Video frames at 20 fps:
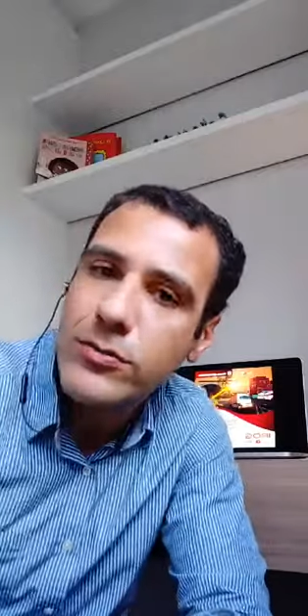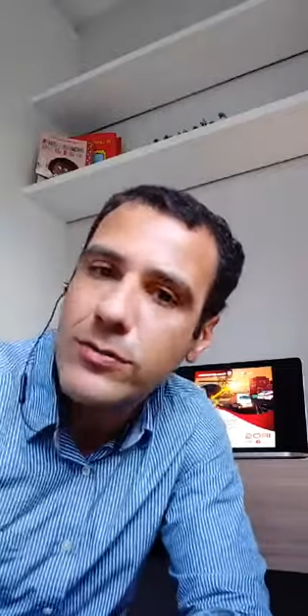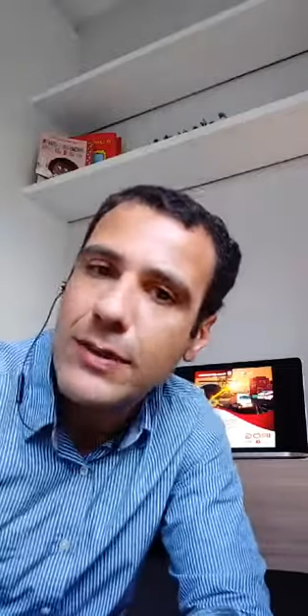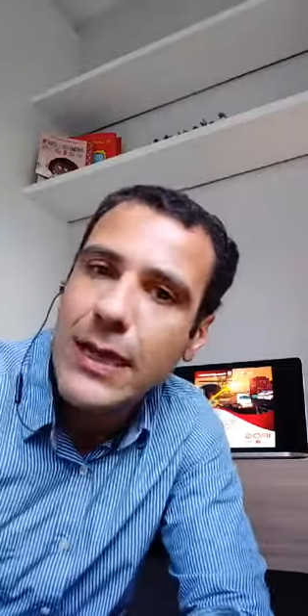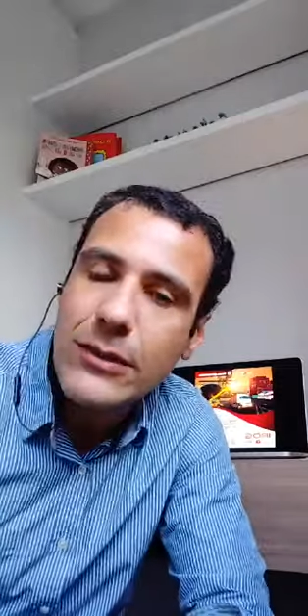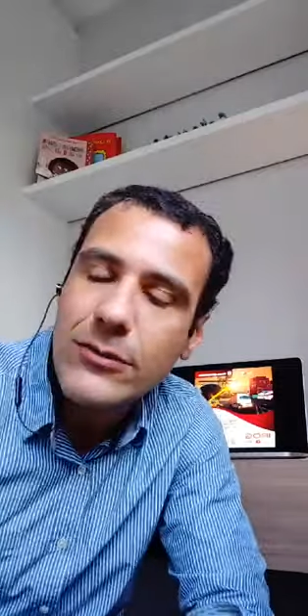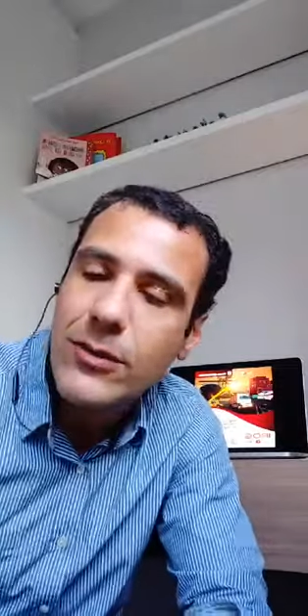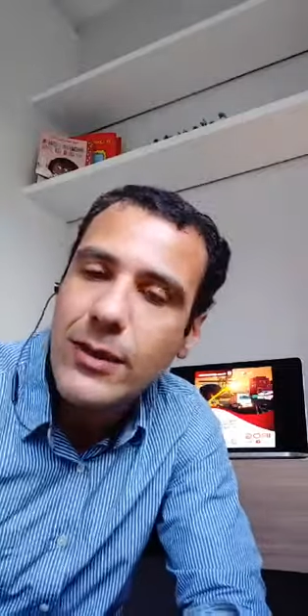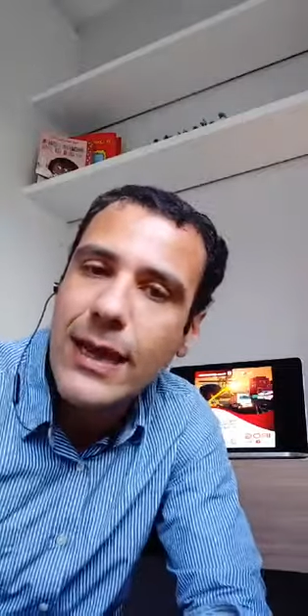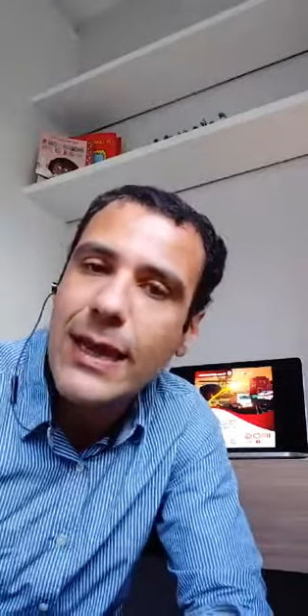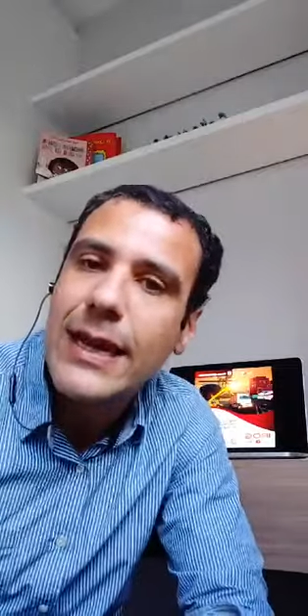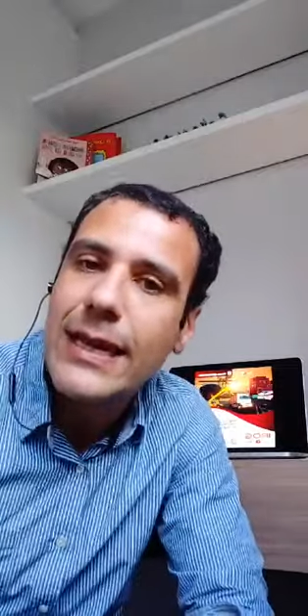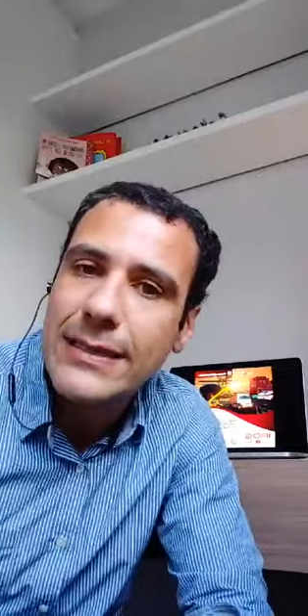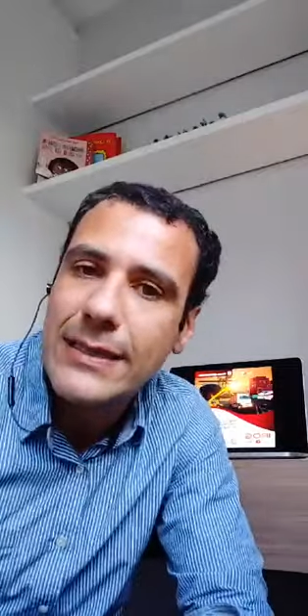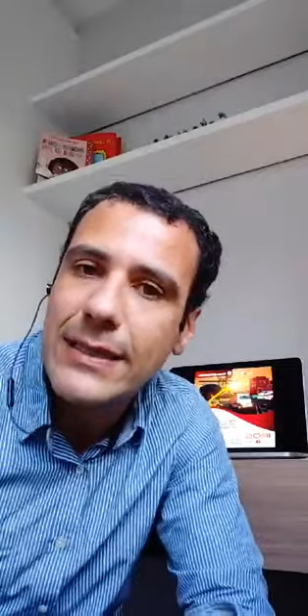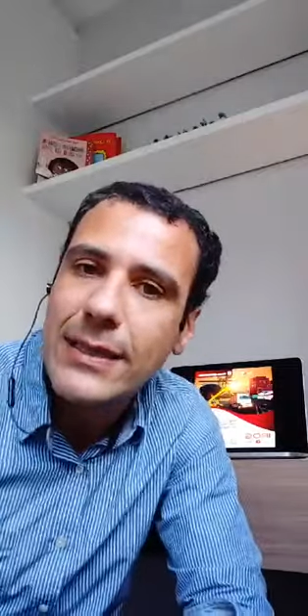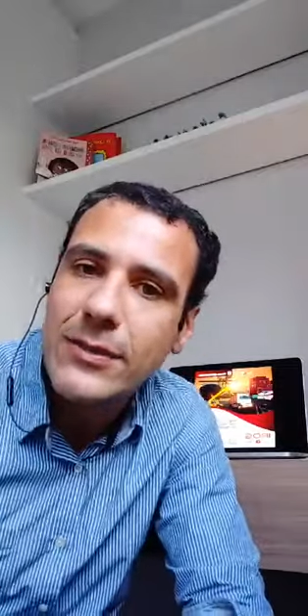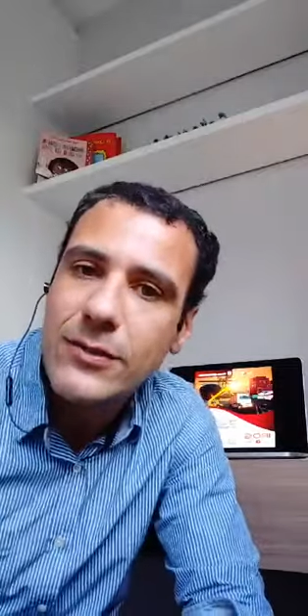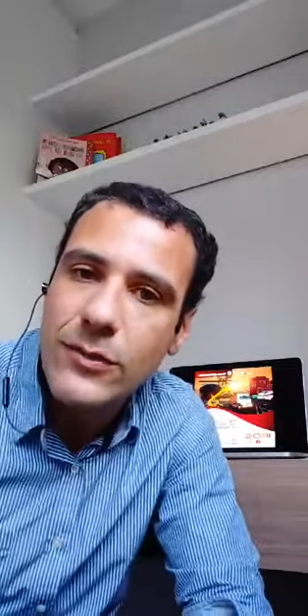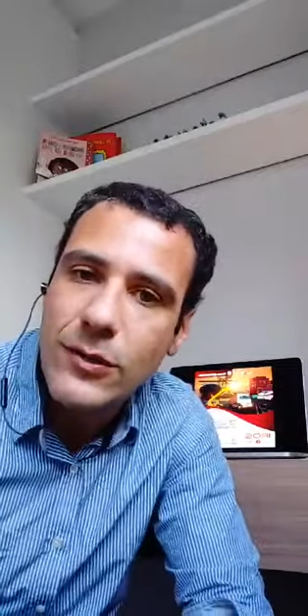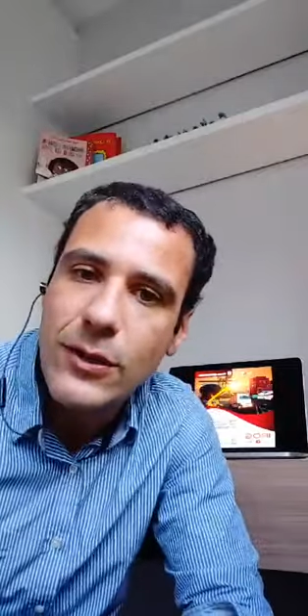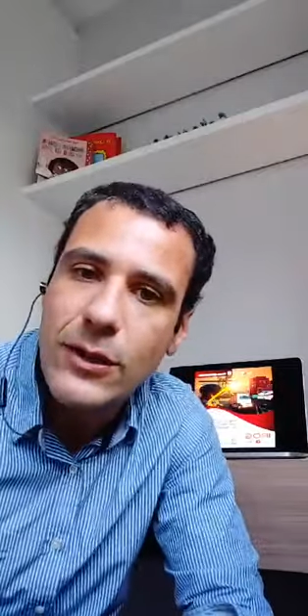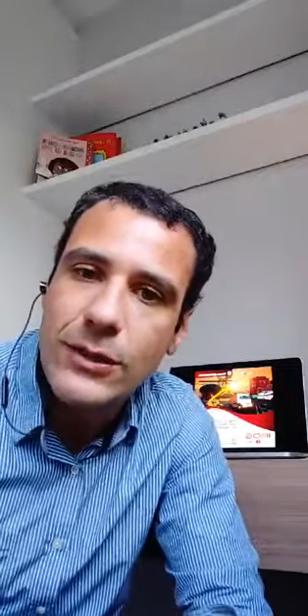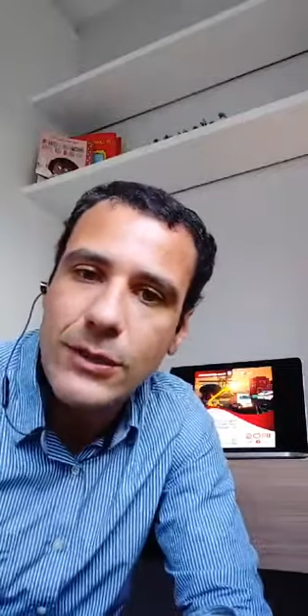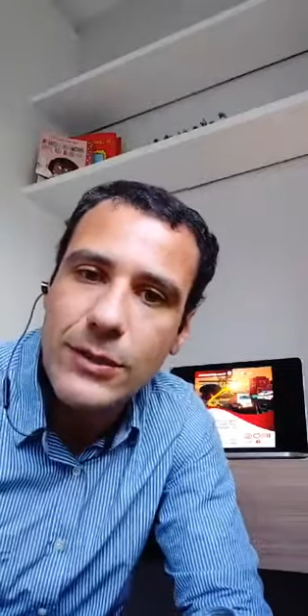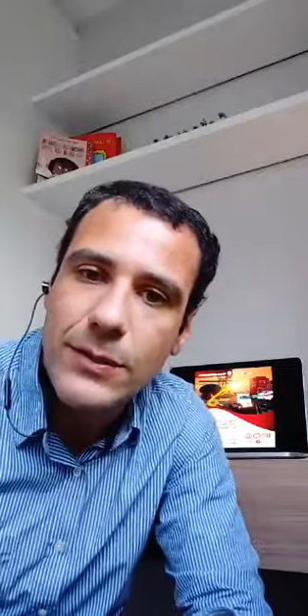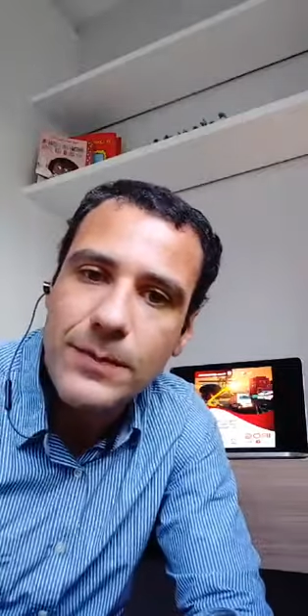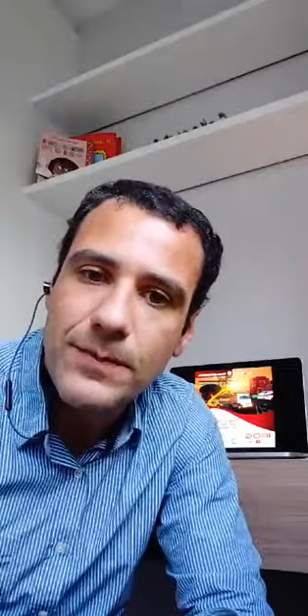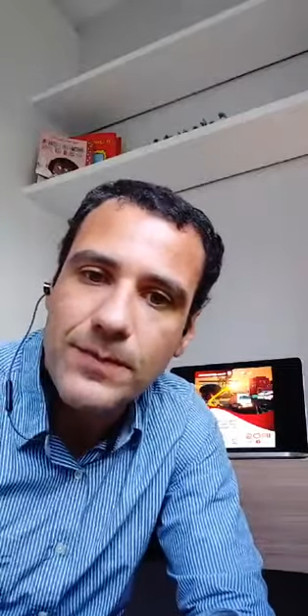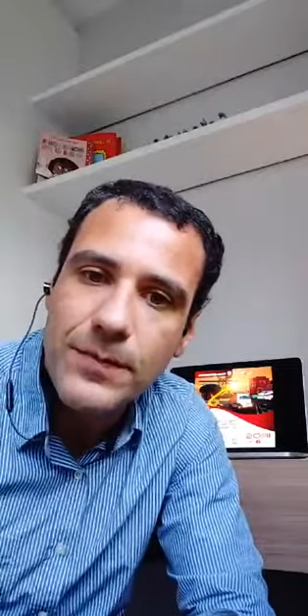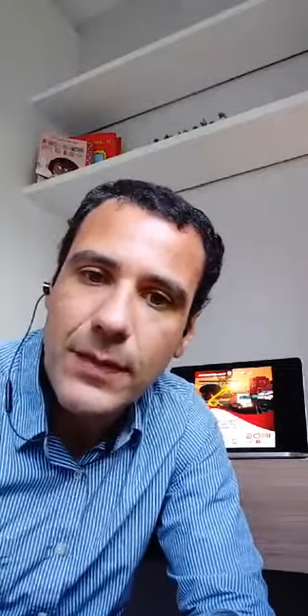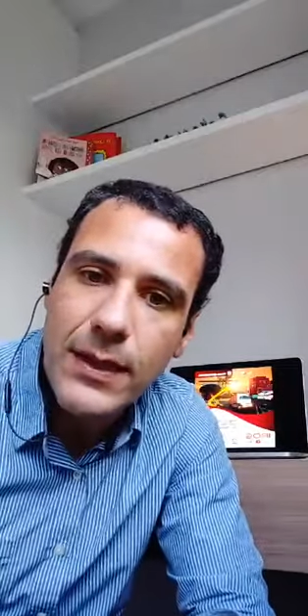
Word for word: da tonelada da soja.